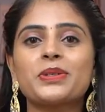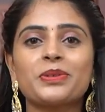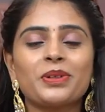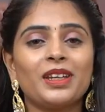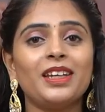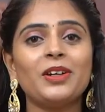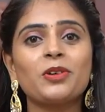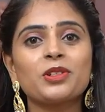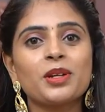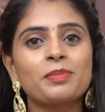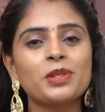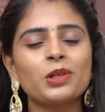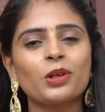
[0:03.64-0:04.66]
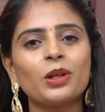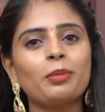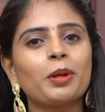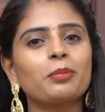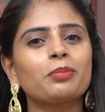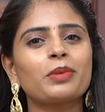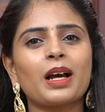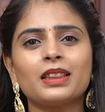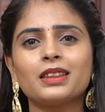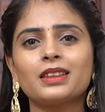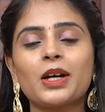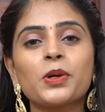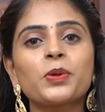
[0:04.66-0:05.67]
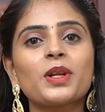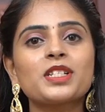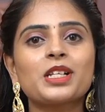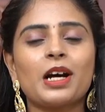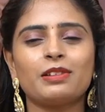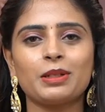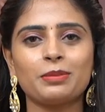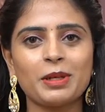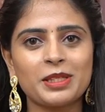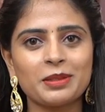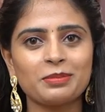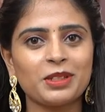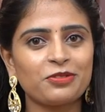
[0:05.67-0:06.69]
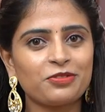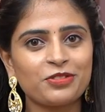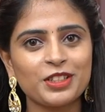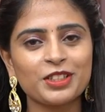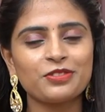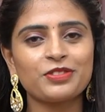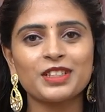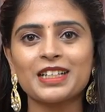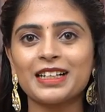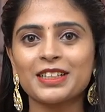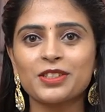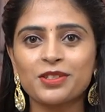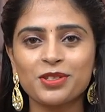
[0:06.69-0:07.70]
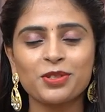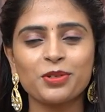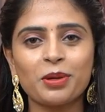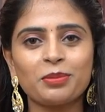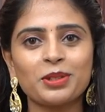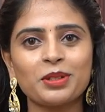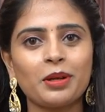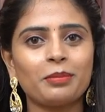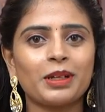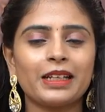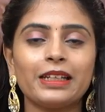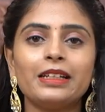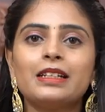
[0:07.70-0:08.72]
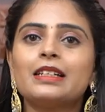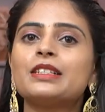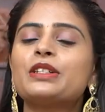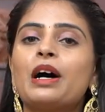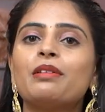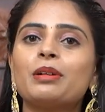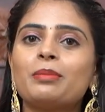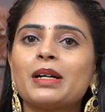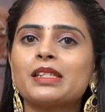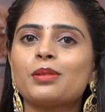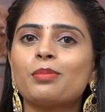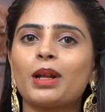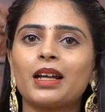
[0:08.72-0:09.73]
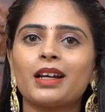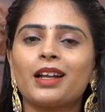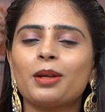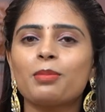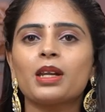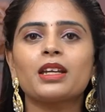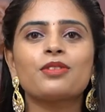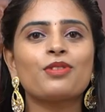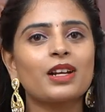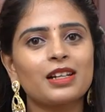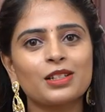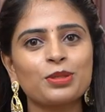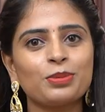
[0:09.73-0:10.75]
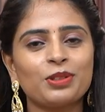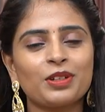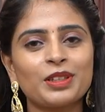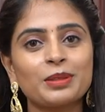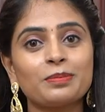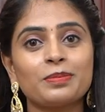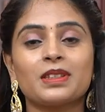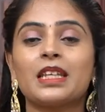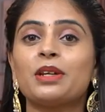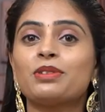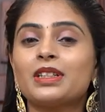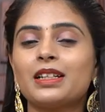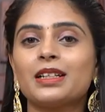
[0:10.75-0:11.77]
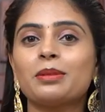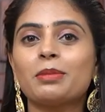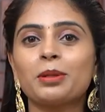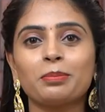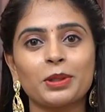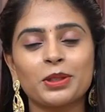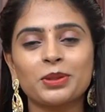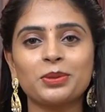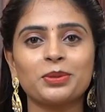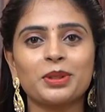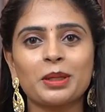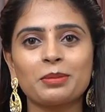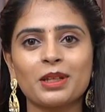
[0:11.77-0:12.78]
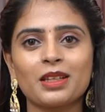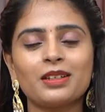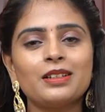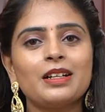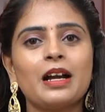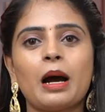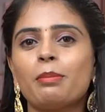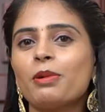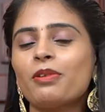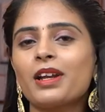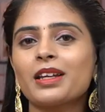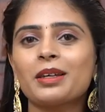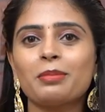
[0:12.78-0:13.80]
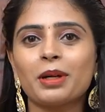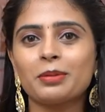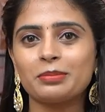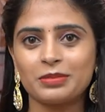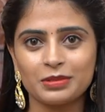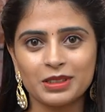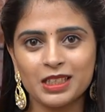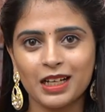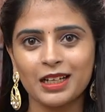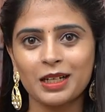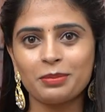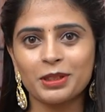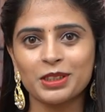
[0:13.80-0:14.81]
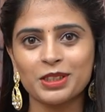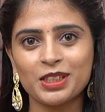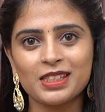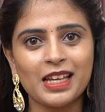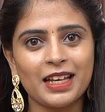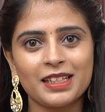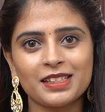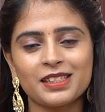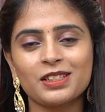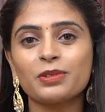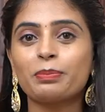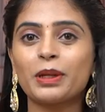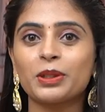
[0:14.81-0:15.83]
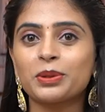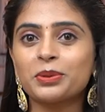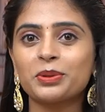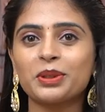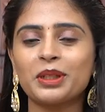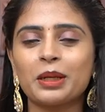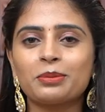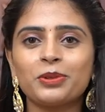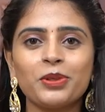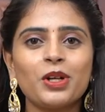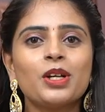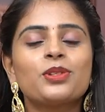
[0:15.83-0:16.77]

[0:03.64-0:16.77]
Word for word: సో ఈ రోజు ఎపిసోడ్లో మనం కంతా కూడా శ్రావణ మాసం డిఫరెంట్ డిఫరెంట్ కలెక్షన్స్ చూడబోతున్నామండి శ్రావణ మాసం అనగానే మనకి వరలక్ష్మి వ్రతం దేవతలకి మనం పెడుతూ ఉంటాం కదా అమ్మవారికి మనం చాలా మంచి శారీస్ పెడుతూ ఉంటాము